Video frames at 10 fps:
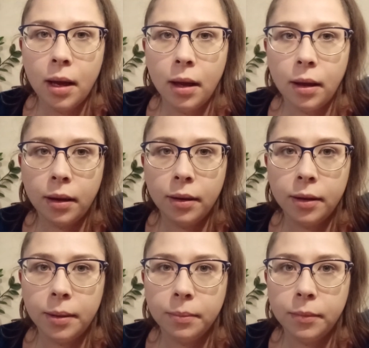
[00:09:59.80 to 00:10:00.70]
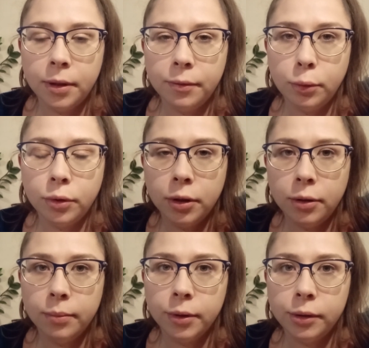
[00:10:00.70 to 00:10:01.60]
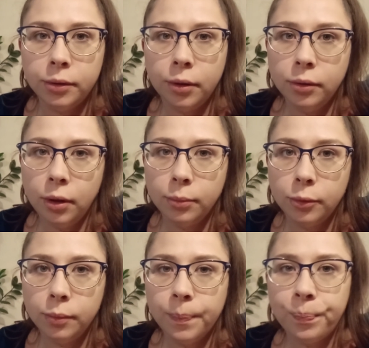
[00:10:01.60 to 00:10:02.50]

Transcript: e, my wróciliśmy do domu.